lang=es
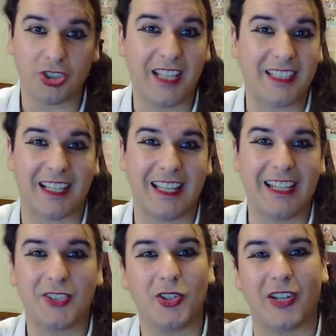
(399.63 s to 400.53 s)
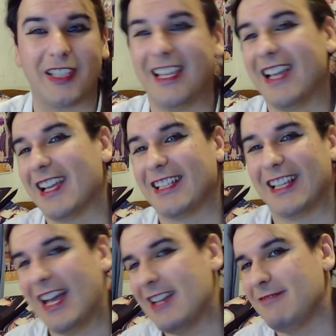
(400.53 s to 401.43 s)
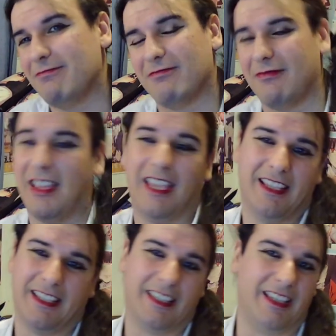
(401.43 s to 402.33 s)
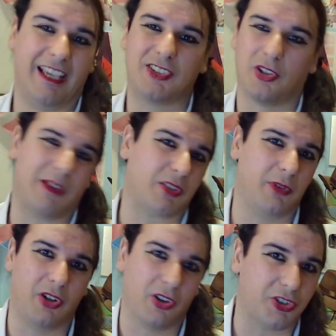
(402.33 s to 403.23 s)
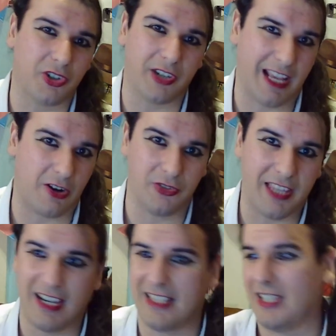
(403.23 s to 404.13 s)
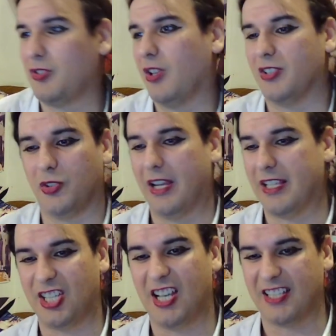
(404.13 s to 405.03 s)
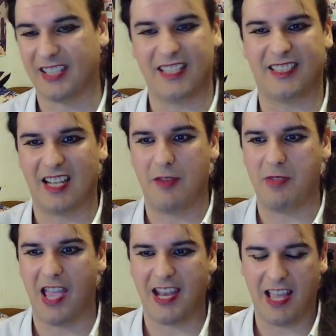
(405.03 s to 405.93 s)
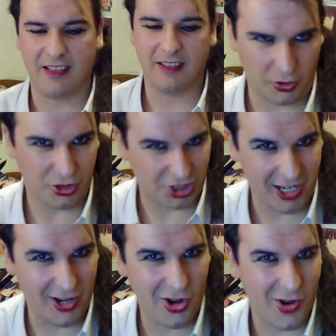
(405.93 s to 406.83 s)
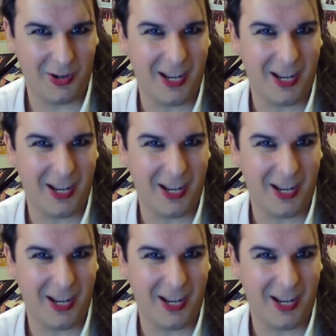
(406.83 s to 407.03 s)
yo ya les aclaré todo lo que tenía que aclarar. Eh, eso más o menos es lo que yo quería contarles, eso de que soy una chica trans, lesbiana, cartón lleno,